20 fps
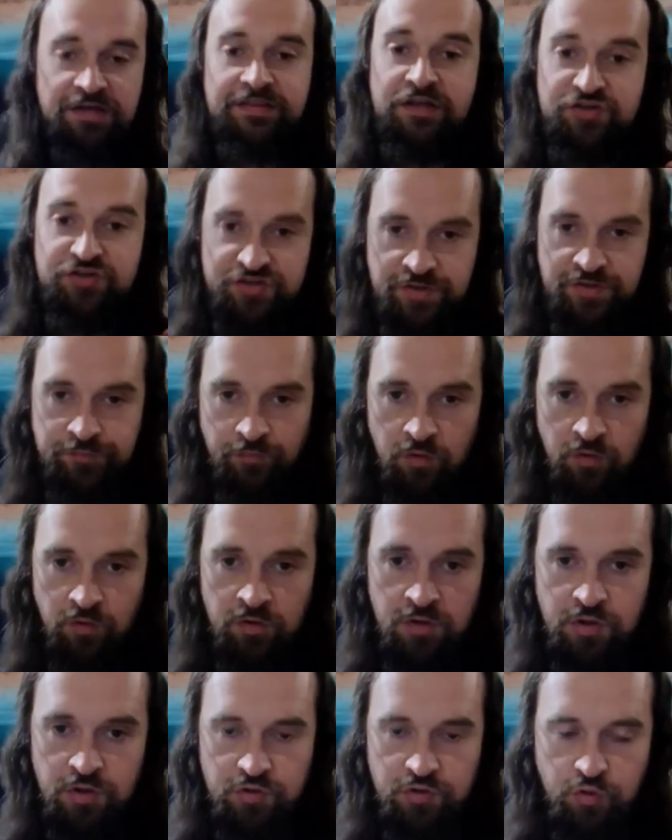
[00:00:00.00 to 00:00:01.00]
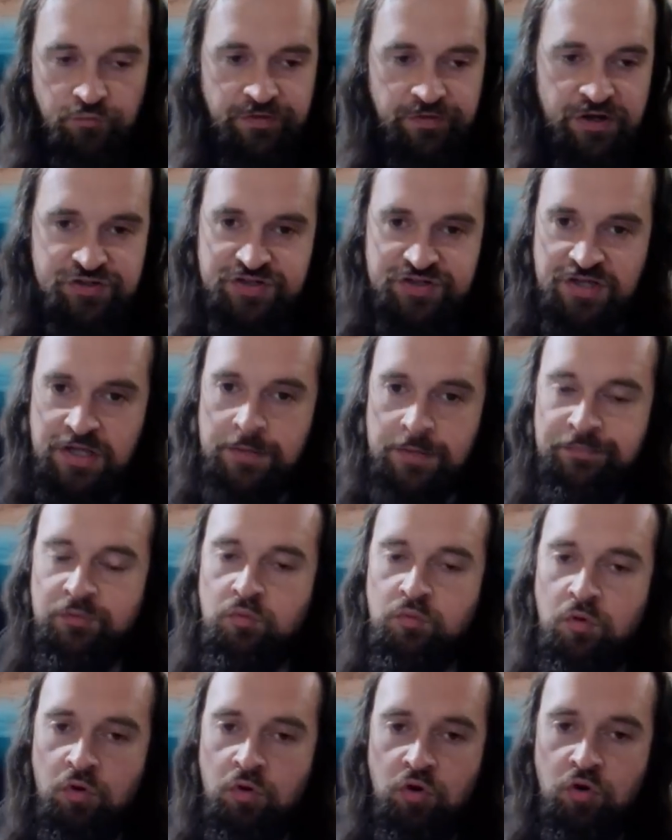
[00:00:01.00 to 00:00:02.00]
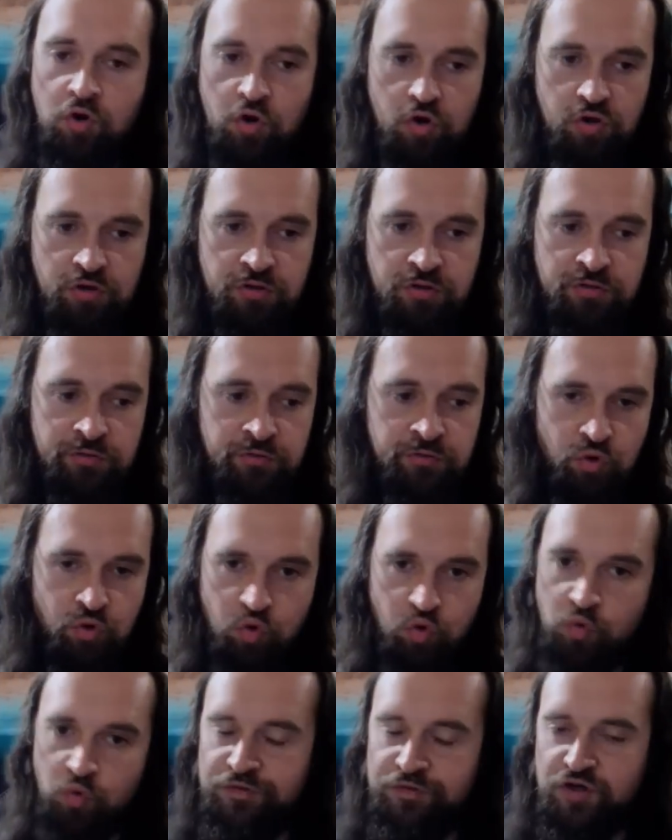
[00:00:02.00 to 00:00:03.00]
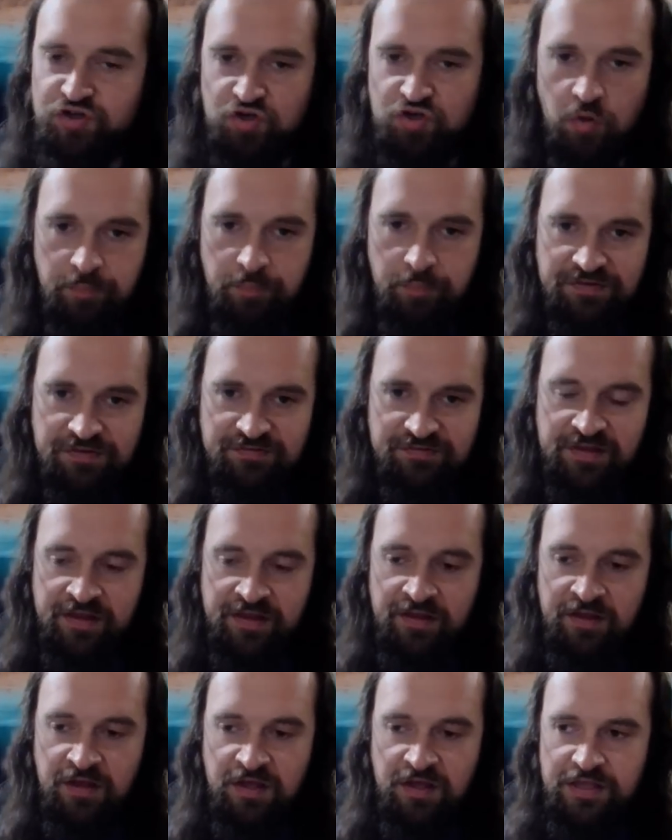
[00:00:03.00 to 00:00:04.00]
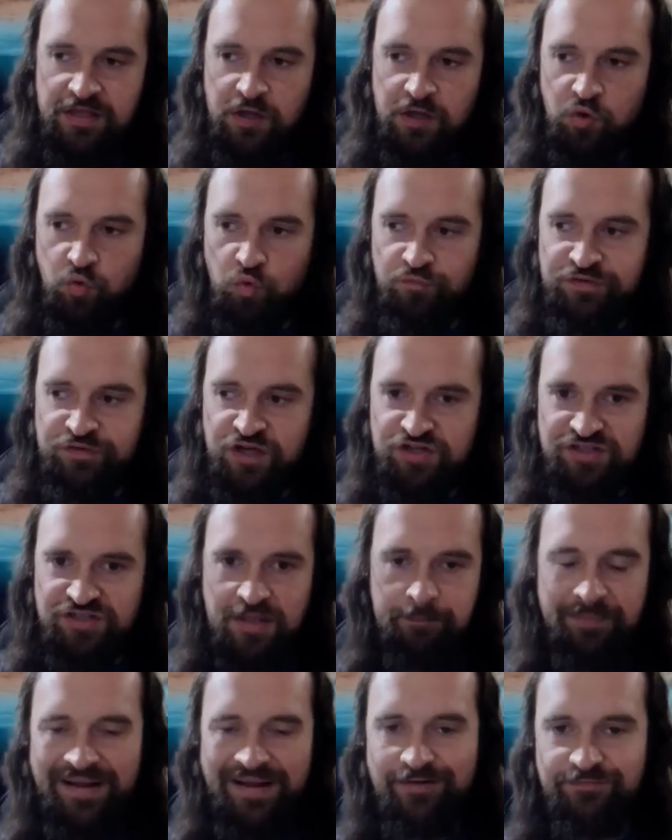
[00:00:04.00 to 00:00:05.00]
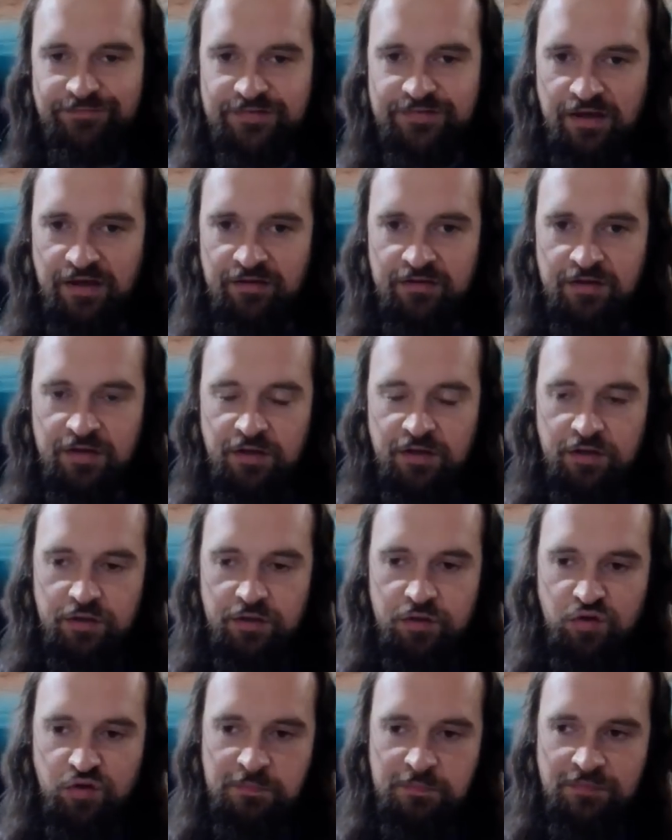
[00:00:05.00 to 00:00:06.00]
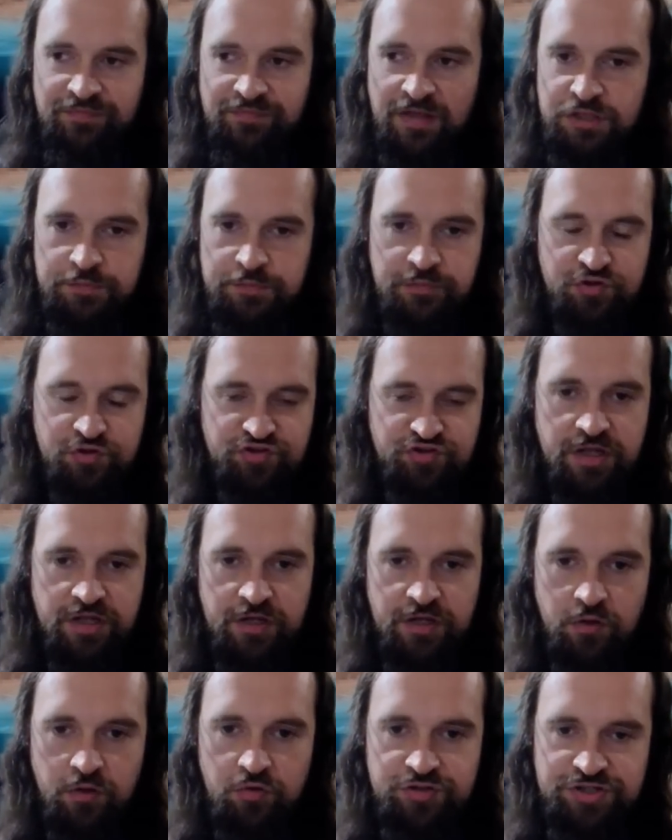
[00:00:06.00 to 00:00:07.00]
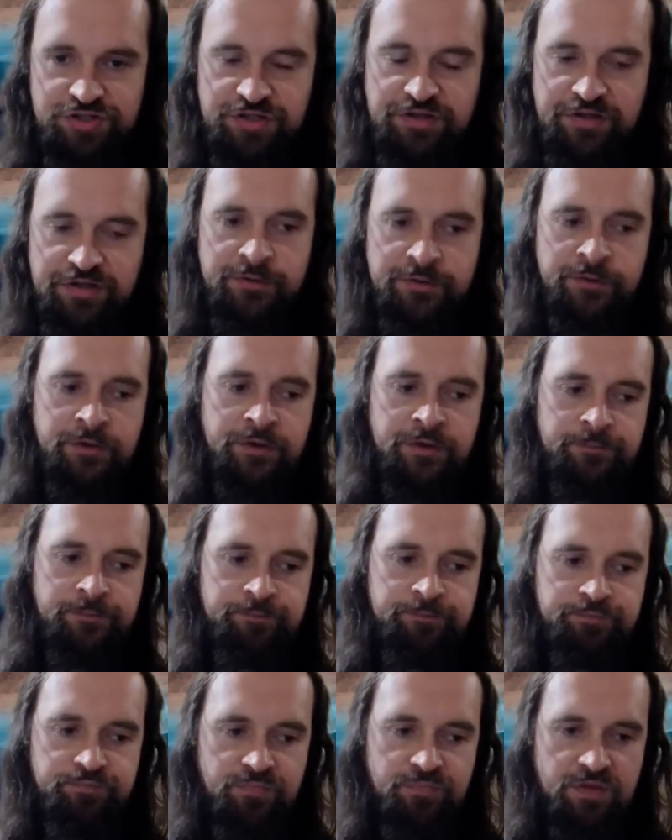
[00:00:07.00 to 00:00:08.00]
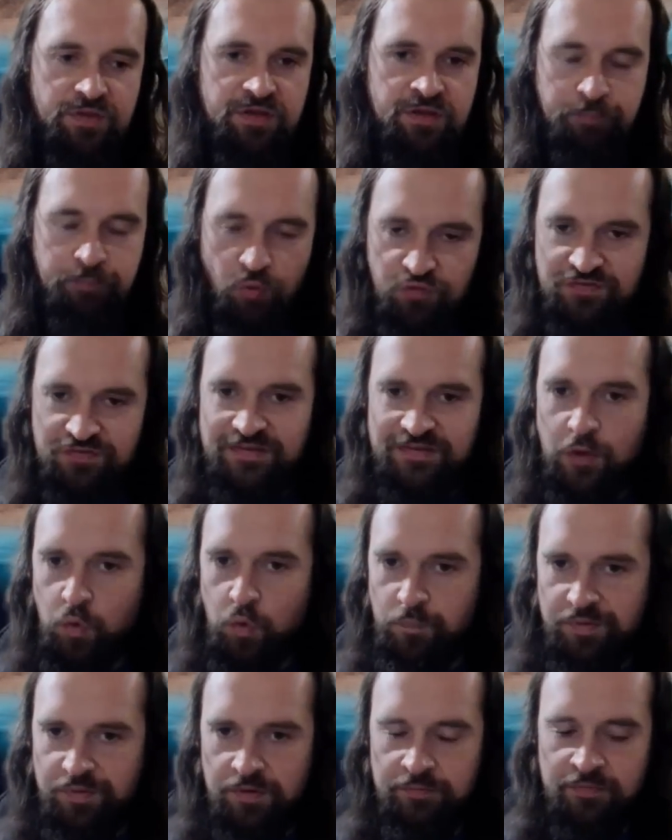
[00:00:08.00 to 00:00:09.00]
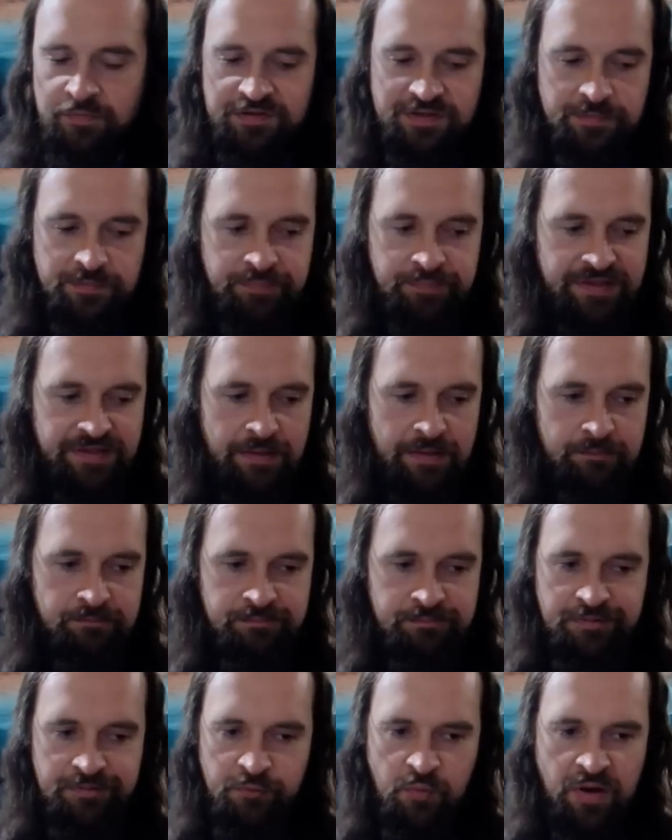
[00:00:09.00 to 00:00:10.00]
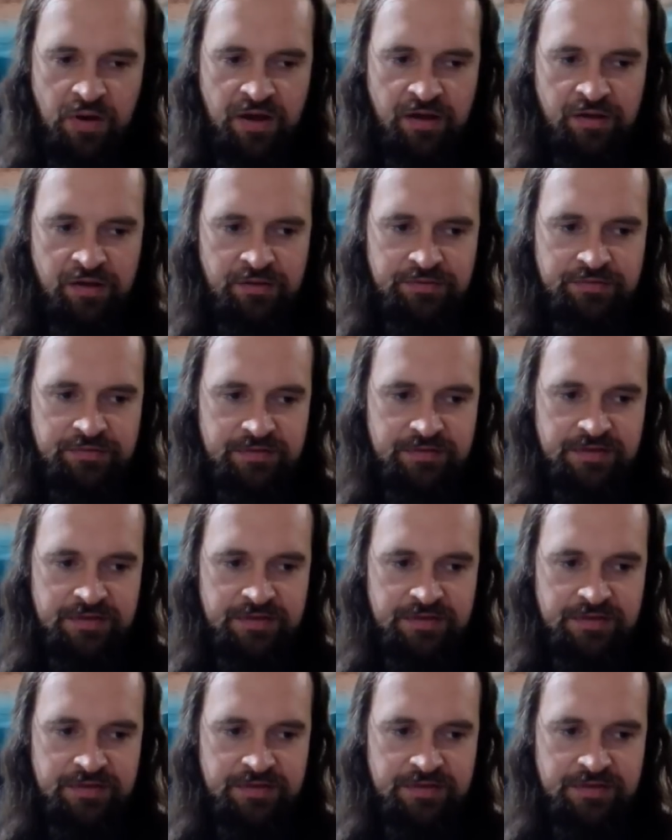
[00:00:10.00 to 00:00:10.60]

I na żywo to wrażenie było e, również obecne, jak również ta prawda. Rozmawialiśmy 4 godziny i poznałbym, gdyby tam była